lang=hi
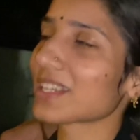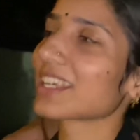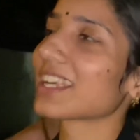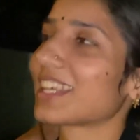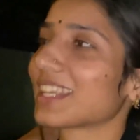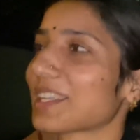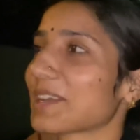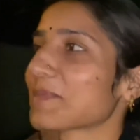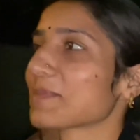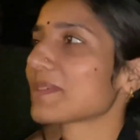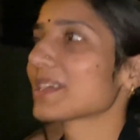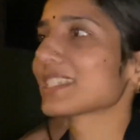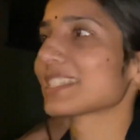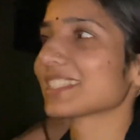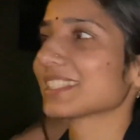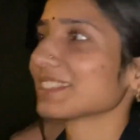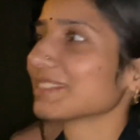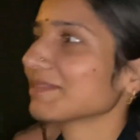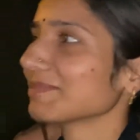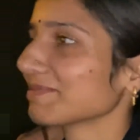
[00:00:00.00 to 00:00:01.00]
लगाने
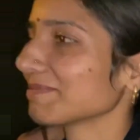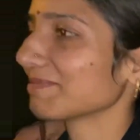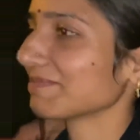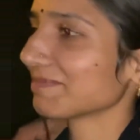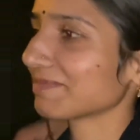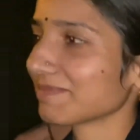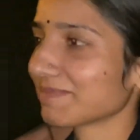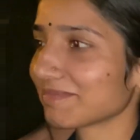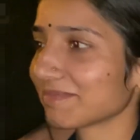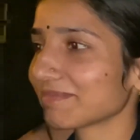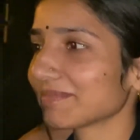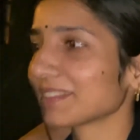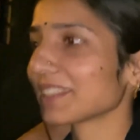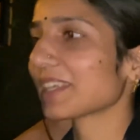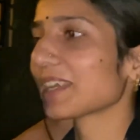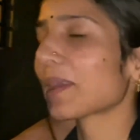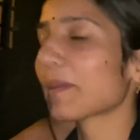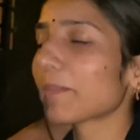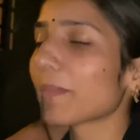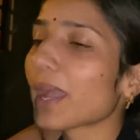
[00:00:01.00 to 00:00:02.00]
पैसे
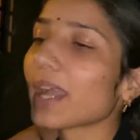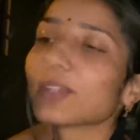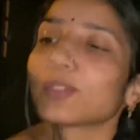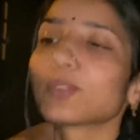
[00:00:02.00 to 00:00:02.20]
अच्छा मैं